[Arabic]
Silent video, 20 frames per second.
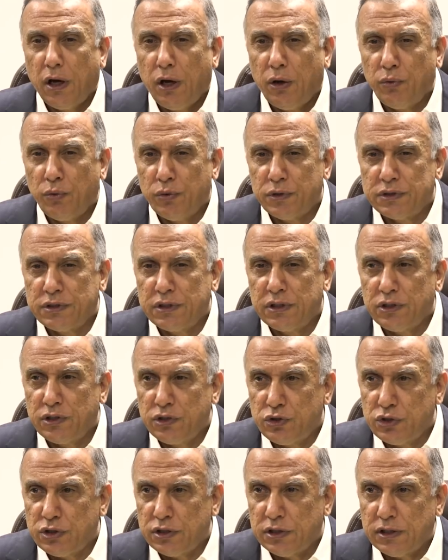أو وزير
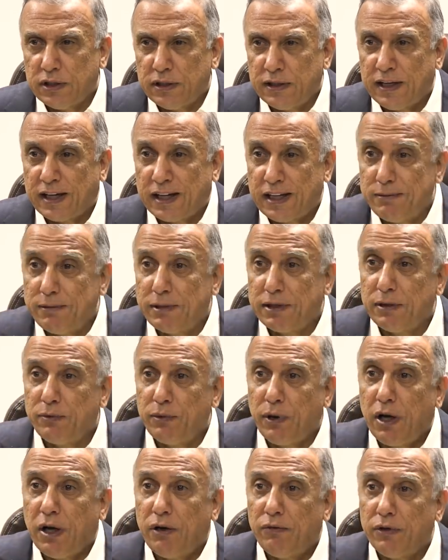يجي لخدمة
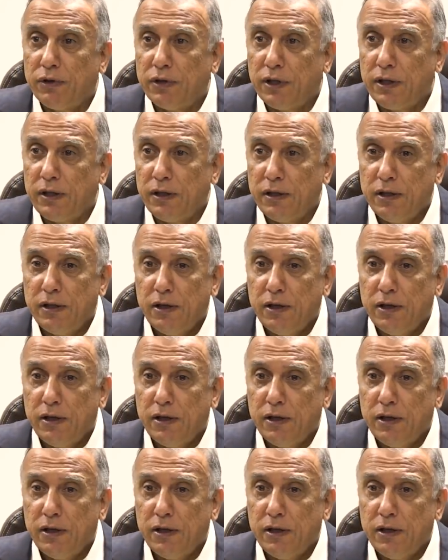المحافظة